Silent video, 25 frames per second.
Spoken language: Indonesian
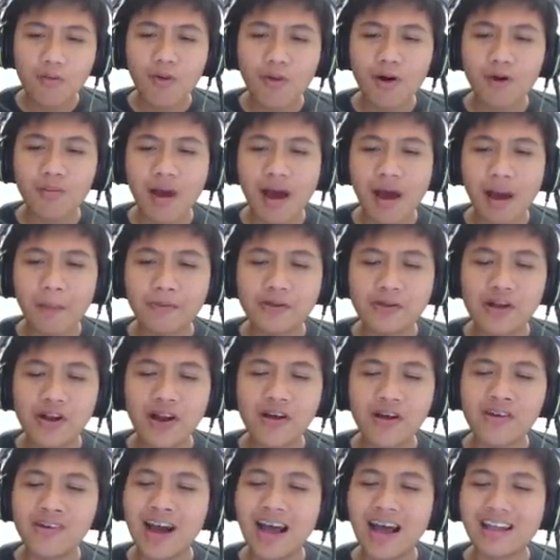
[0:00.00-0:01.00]
Aku mohon maaf
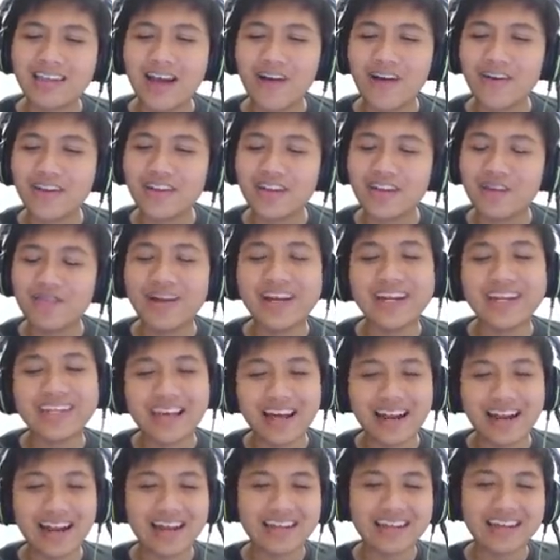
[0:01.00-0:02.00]
soalnya aku nggak tahu itu gimana
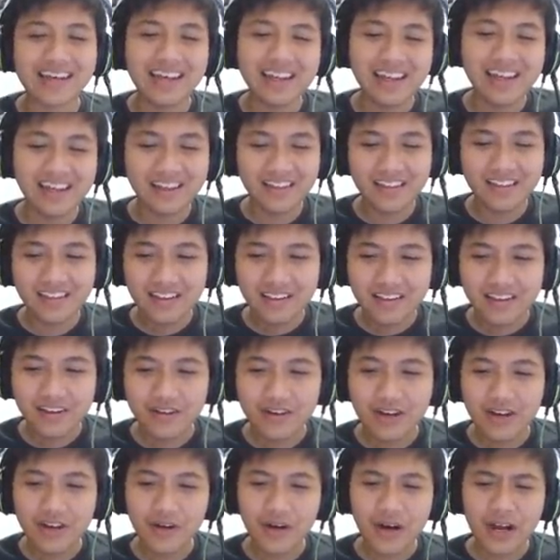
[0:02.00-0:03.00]
caranya.
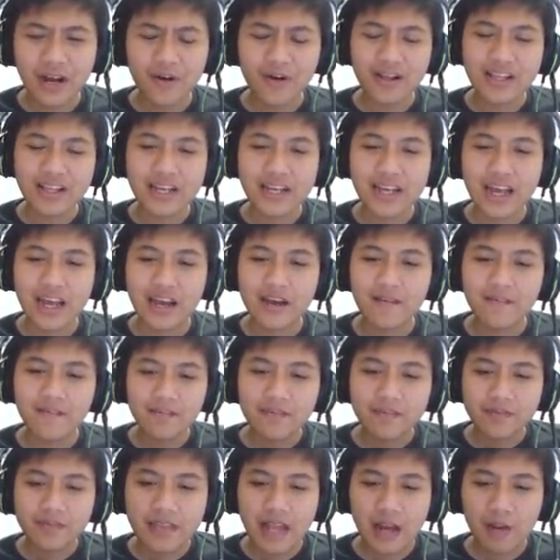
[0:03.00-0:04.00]
Yaudah yuk lewat aja.
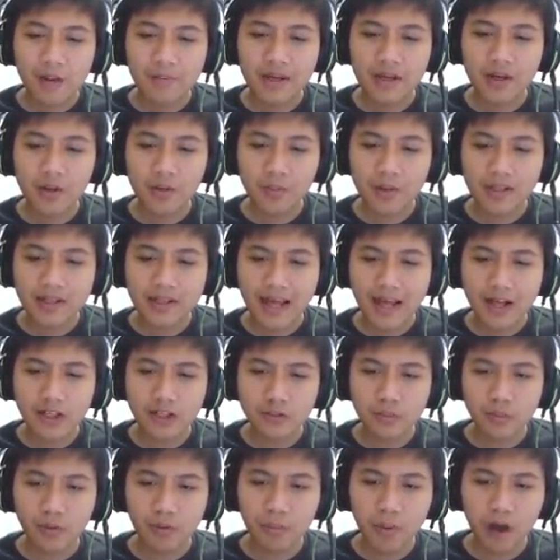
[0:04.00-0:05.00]
Dalam hidup kita
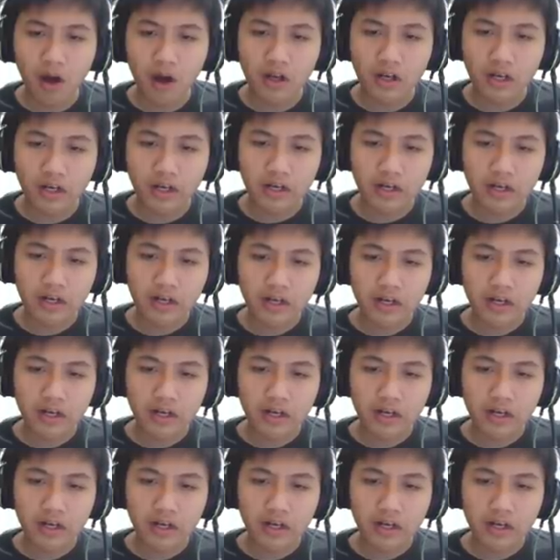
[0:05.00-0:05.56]
harus move on.